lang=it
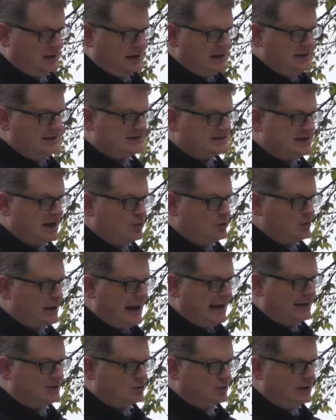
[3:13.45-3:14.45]

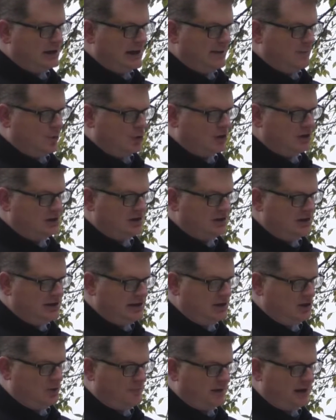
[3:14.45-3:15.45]
instaurato nell'amore di
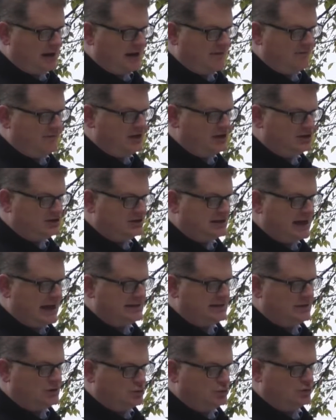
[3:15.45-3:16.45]
Dio per la felicità
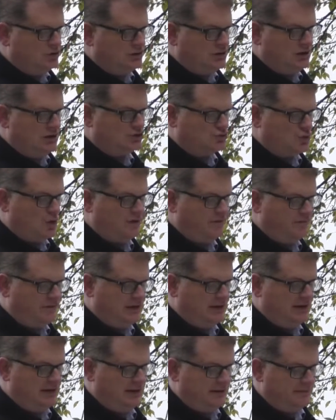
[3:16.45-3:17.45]
di tutti i suoi
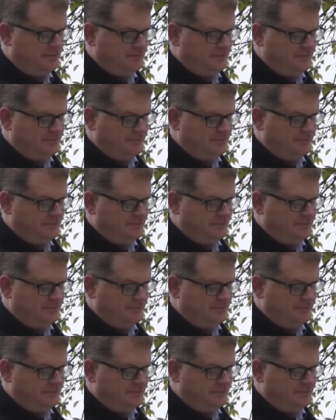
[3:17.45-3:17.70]
figli.